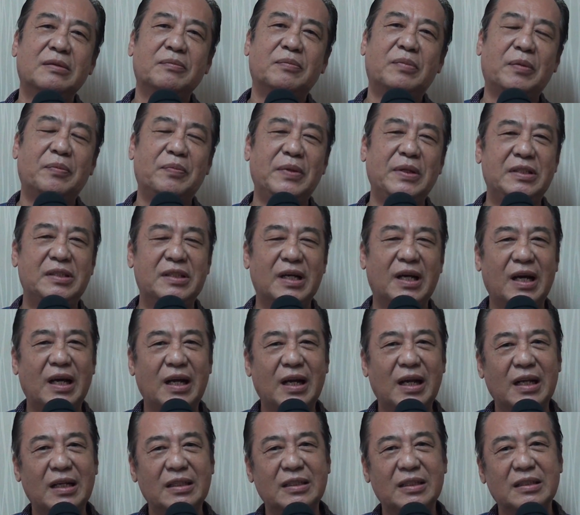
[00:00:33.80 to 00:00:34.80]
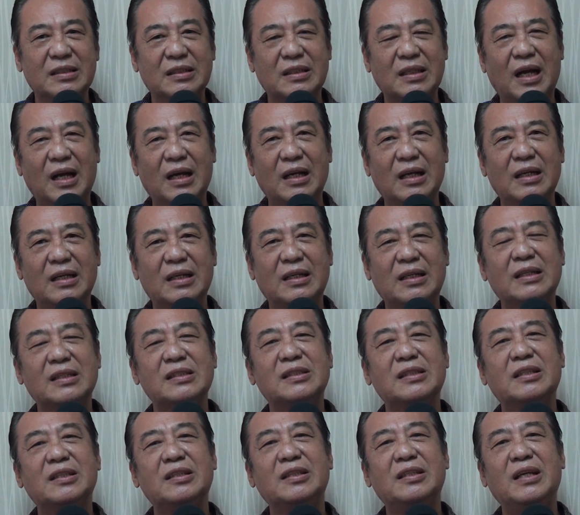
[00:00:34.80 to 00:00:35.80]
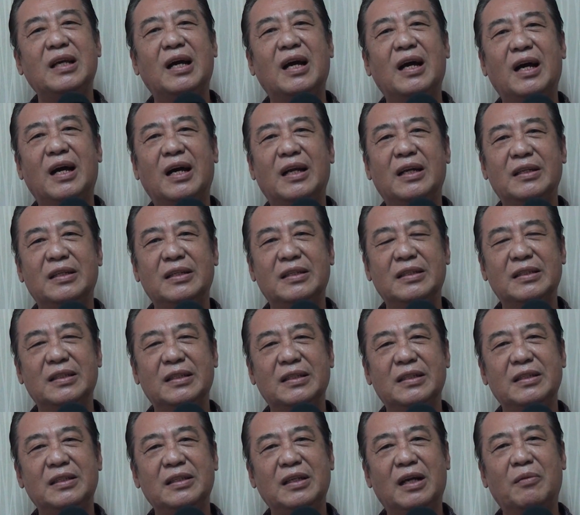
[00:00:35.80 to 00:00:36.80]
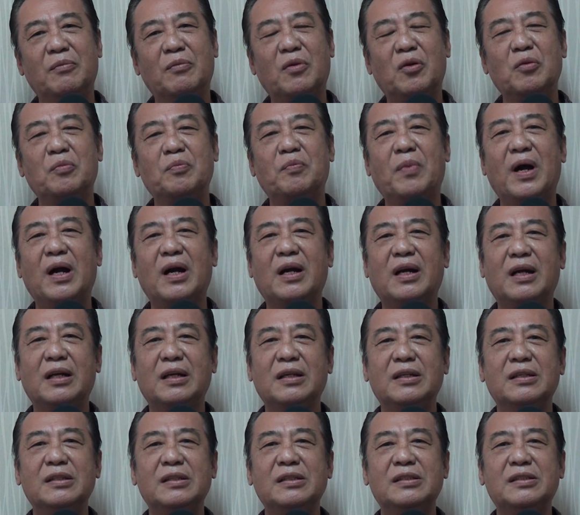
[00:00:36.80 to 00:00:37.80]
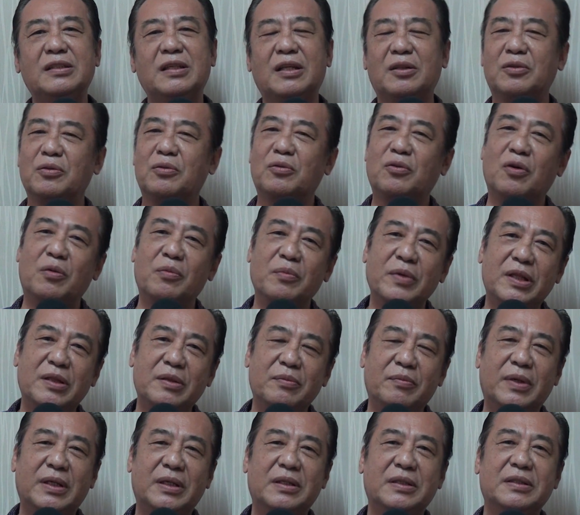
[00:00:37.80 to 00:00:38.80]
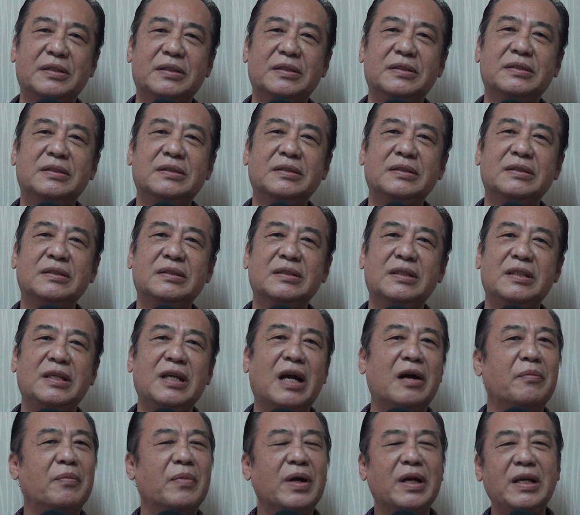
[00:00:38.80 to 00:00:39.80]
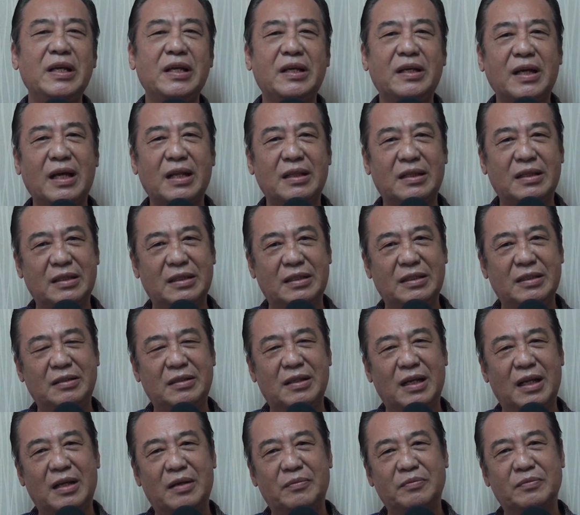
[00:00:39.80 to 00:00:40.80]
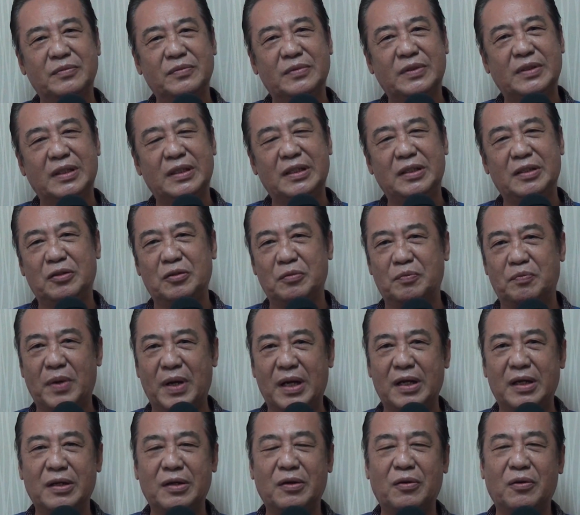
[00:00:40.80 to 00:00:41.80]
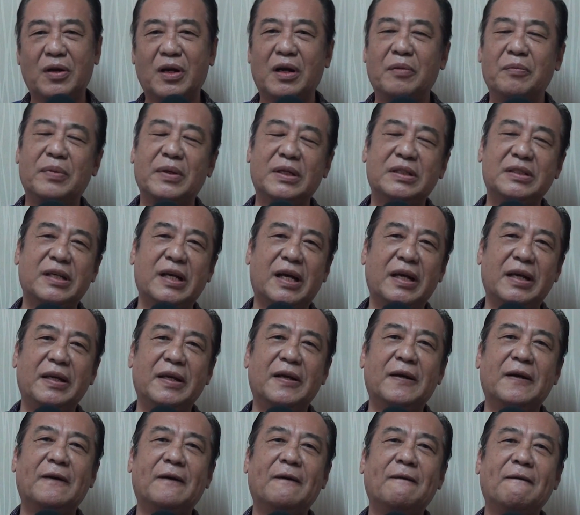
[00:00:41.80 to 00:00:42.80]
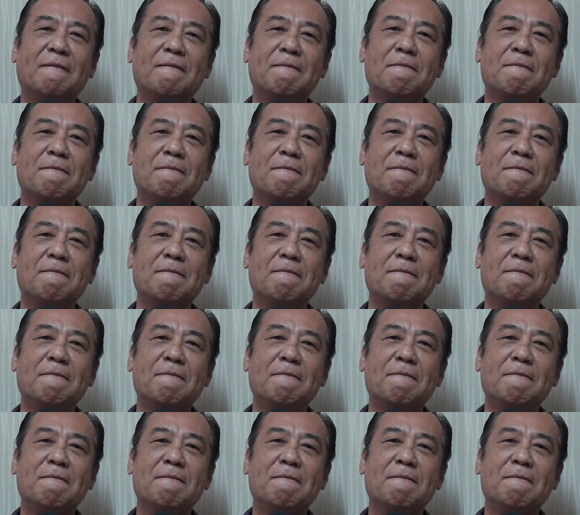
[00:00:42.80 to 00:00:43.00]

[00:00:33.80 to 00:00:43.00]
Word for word: Berbicara tentang kesetiaan yang merupakan satu komitmen yang mengikat di dalam kehidupan orang percaya.